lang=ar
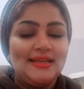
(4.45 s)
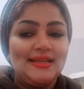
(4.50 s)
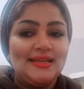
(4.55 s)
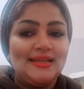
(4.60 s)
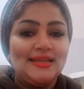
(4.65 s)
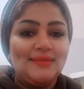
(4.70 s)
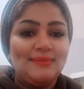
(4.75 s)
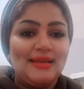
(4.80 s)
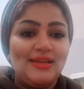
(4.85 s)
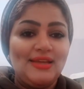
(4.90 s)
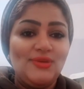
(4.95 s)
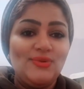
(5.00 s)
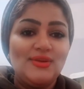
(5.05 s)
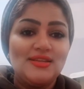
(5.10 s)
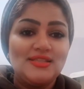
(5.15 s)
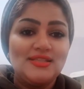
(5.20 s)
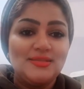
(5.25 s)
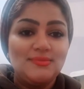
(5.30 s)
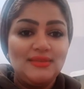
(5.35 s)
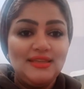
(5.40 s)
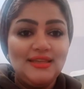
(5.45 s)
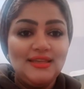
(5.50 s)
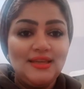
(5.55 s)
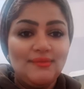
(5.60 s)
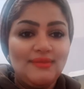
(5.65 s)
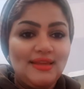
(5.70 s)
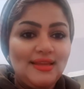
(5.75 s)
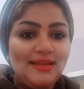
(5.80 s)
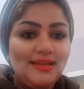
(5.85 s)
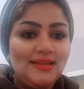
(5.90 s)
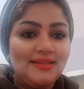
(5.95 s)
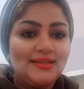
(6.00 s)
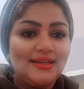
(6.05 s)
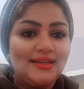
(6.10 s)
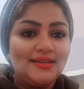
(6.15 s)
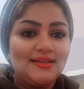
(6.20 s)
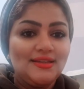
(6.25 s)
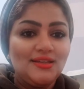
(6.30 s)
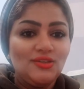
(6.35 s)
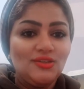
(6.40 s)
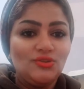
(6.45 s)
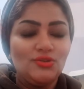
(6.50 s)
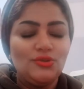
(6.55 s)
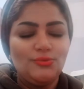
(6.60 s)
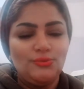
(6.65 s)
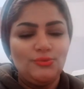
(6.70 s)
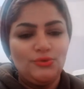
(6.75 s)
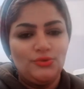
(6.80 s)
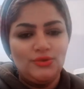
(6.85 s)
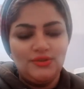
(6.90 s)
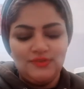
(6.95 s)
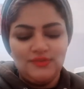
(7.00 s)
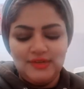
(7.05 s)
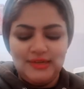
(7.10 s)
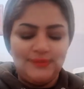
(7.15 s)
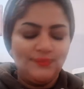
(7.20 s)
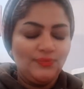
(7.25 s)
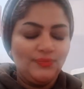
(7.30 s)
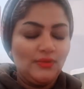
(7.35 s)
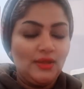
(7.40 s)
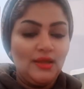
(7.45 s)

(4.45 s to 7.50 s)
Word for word: آه، معاكم ياسمين جمال دايركتور باوري فليم